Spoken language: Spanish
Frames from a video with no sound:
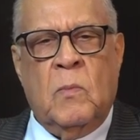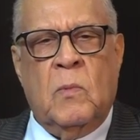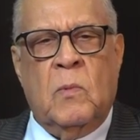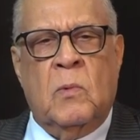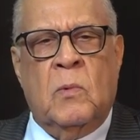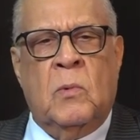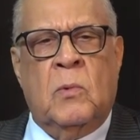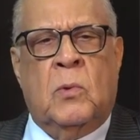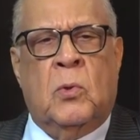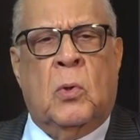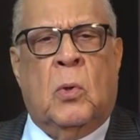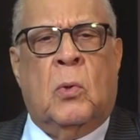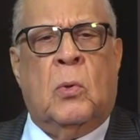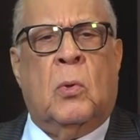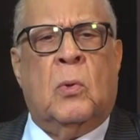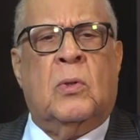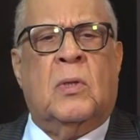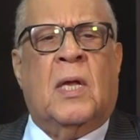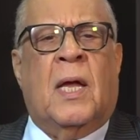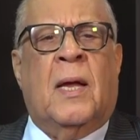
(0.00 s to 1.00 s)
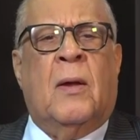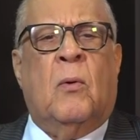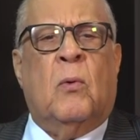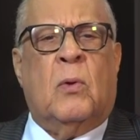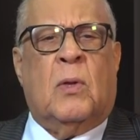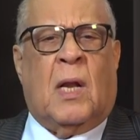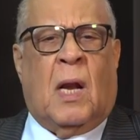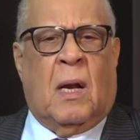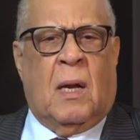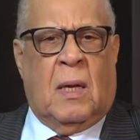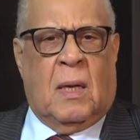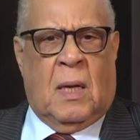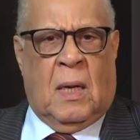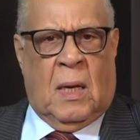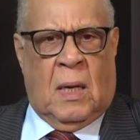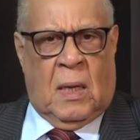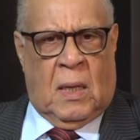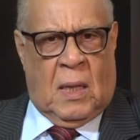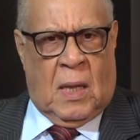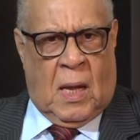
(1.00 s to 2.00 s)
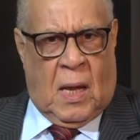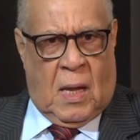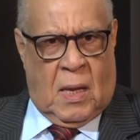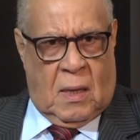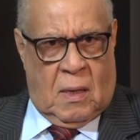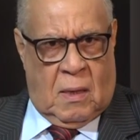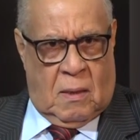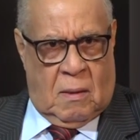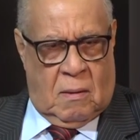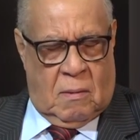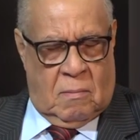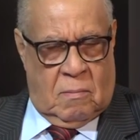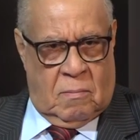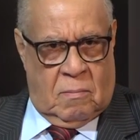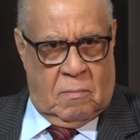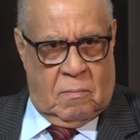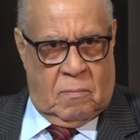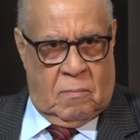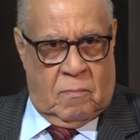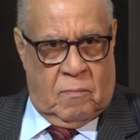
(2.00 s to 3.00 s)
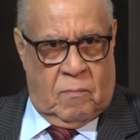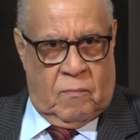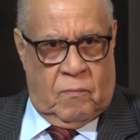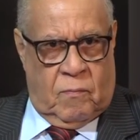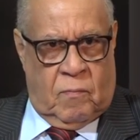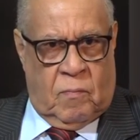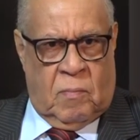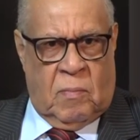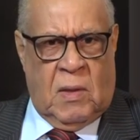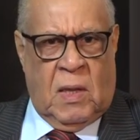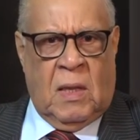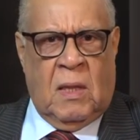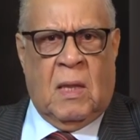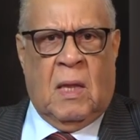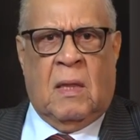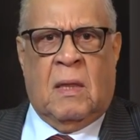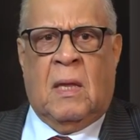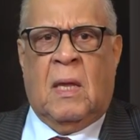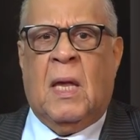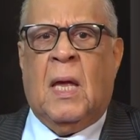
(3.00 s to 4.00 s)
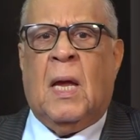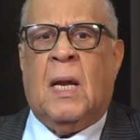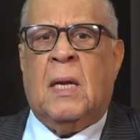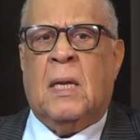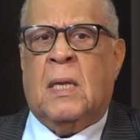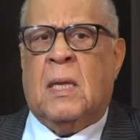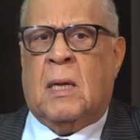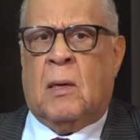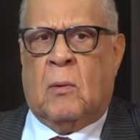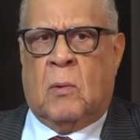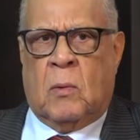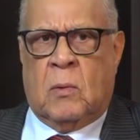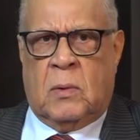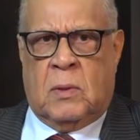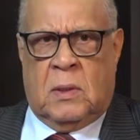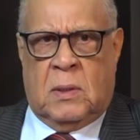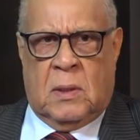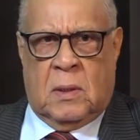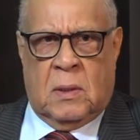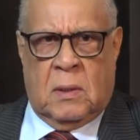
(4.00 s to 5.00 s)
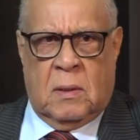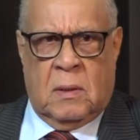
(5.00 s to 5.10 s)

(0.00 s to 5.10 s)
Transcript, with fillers: yo no tengo tranquilidad, ni de día ni de noche.